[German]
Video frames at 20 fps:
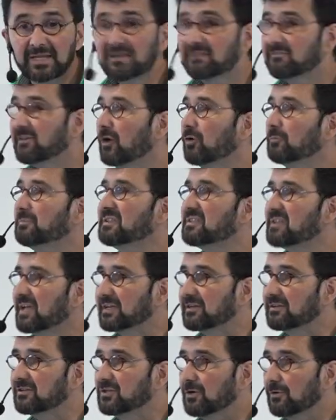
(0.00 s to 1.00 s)
Warum
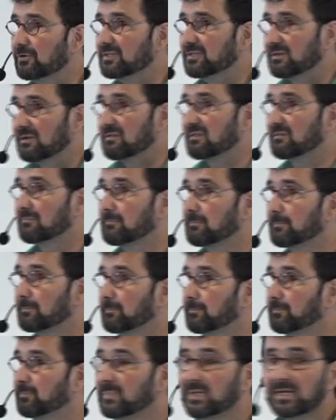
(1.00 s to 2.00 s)
zeige ich euch das?
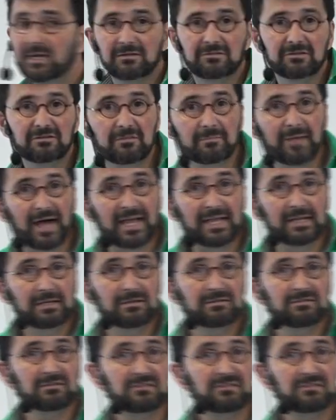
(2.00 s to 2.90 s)
Also zum einen ist